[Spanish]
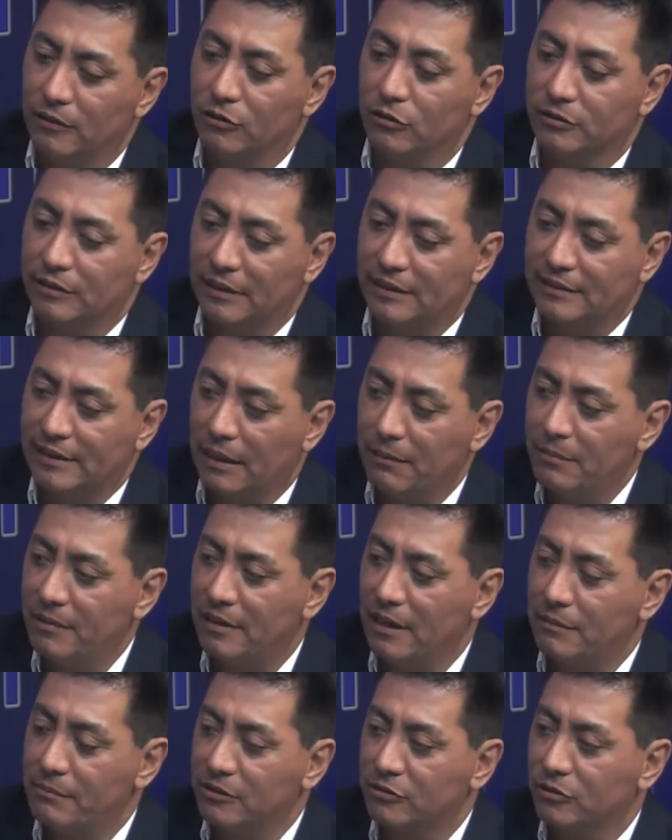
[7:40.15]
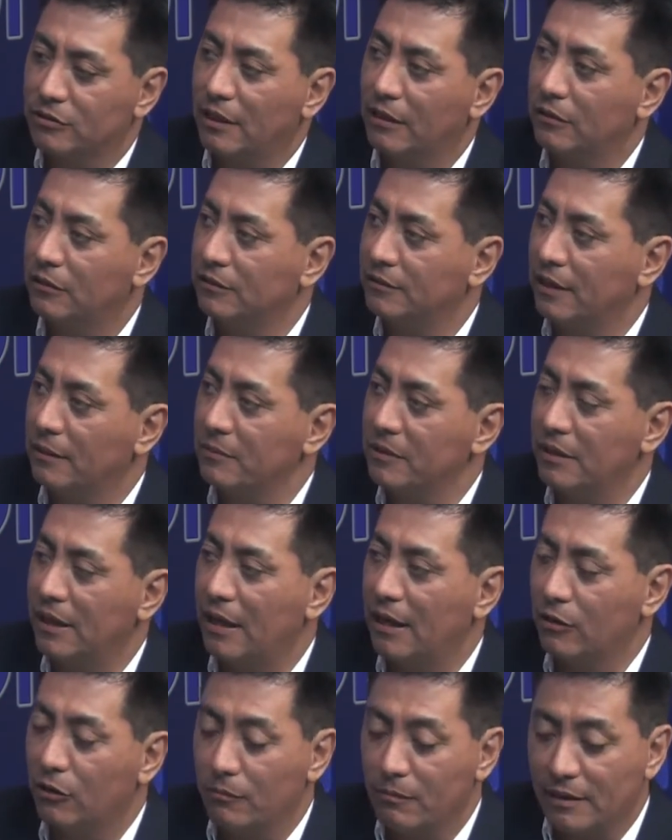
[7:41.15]
los exámenes de personas
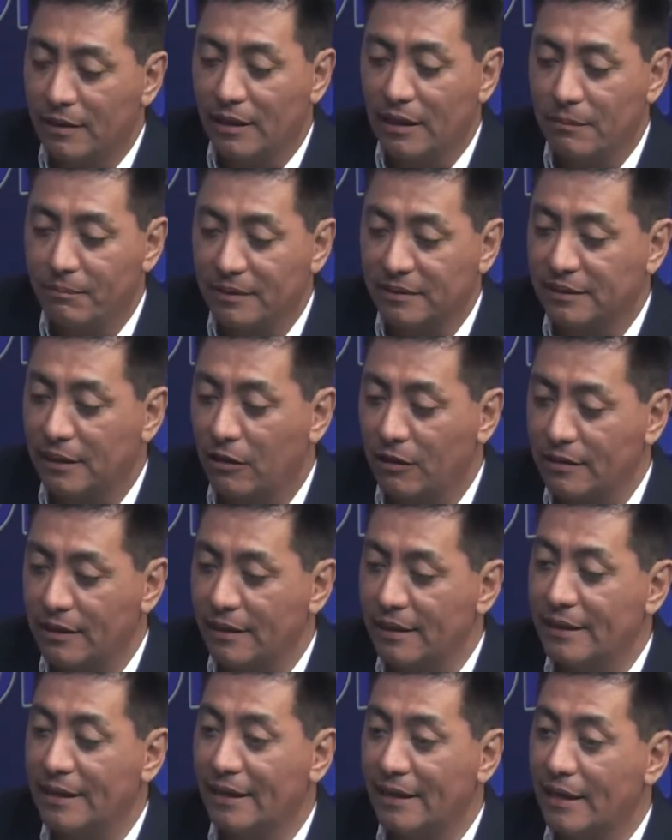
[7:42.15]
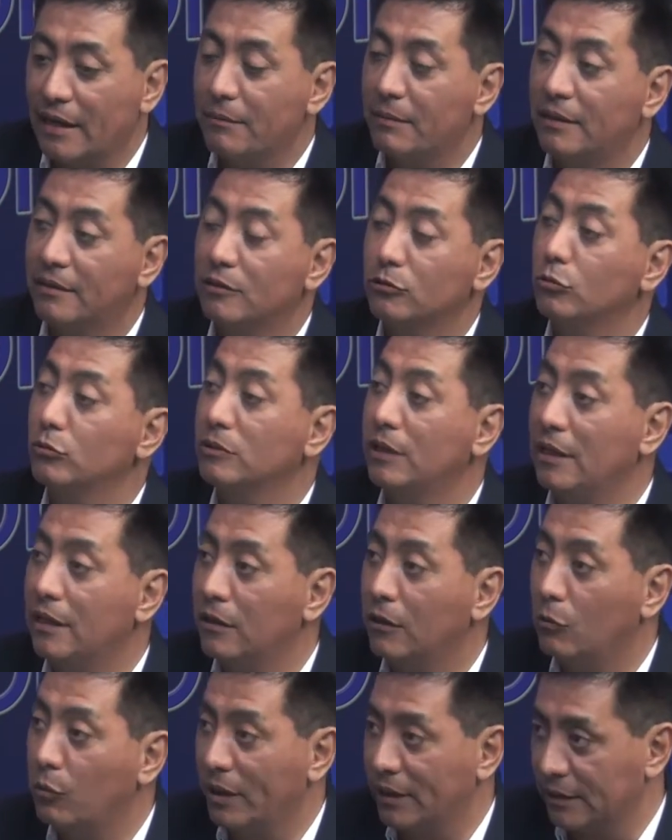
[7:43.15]
contaminadas con metales pesados en que claramente es un
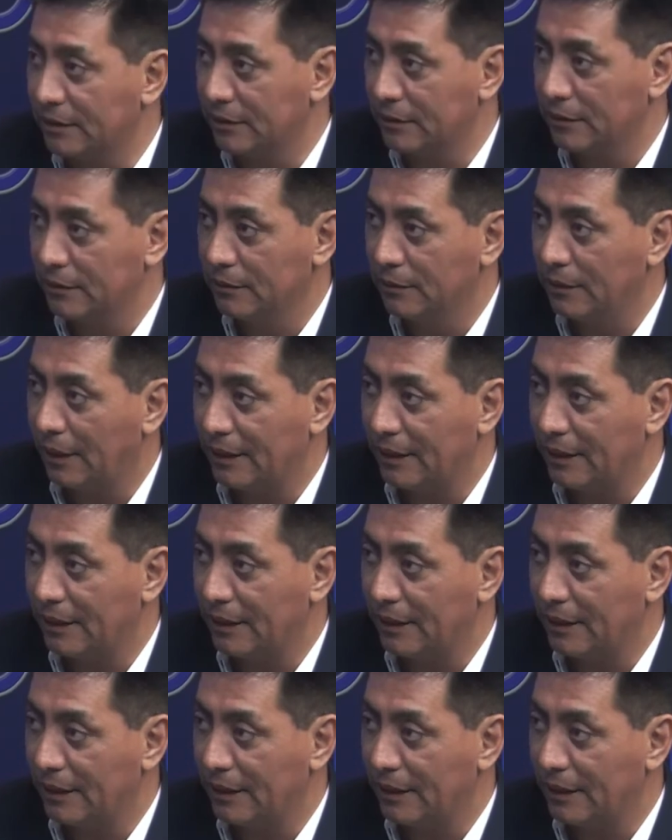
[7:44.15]
delincuente.